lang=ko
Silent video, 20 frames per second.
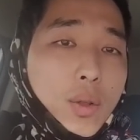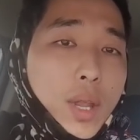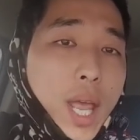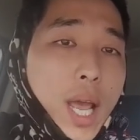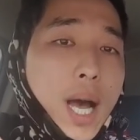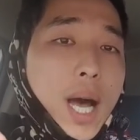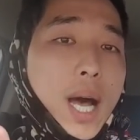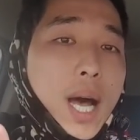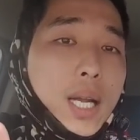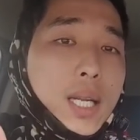
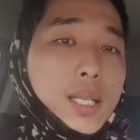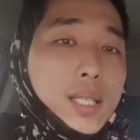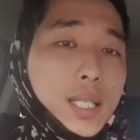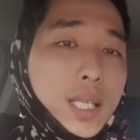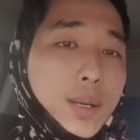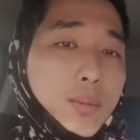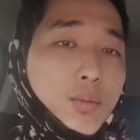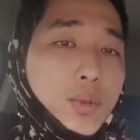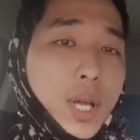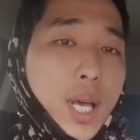내가 하는
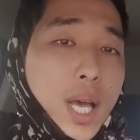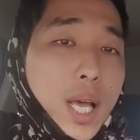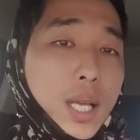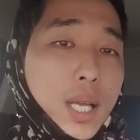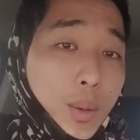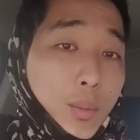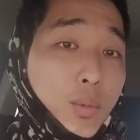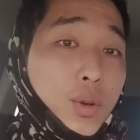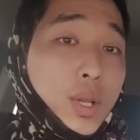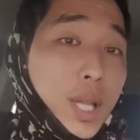질문에
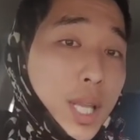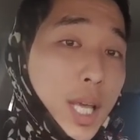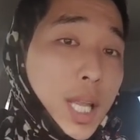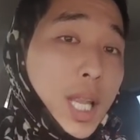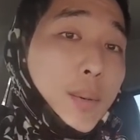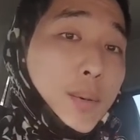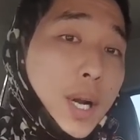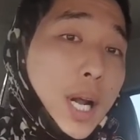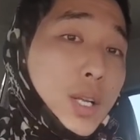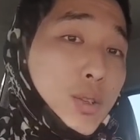전부 다
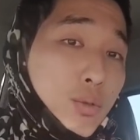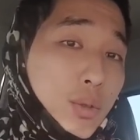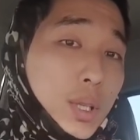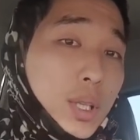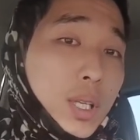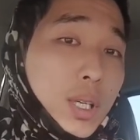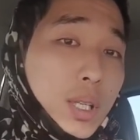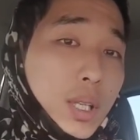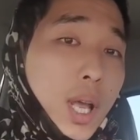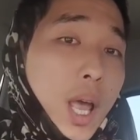대답을 할 수
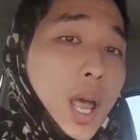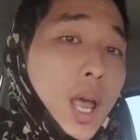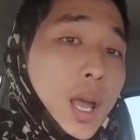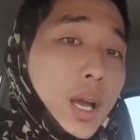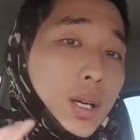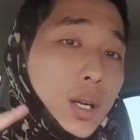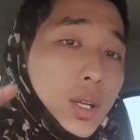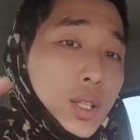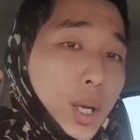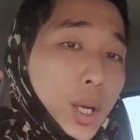있는 그런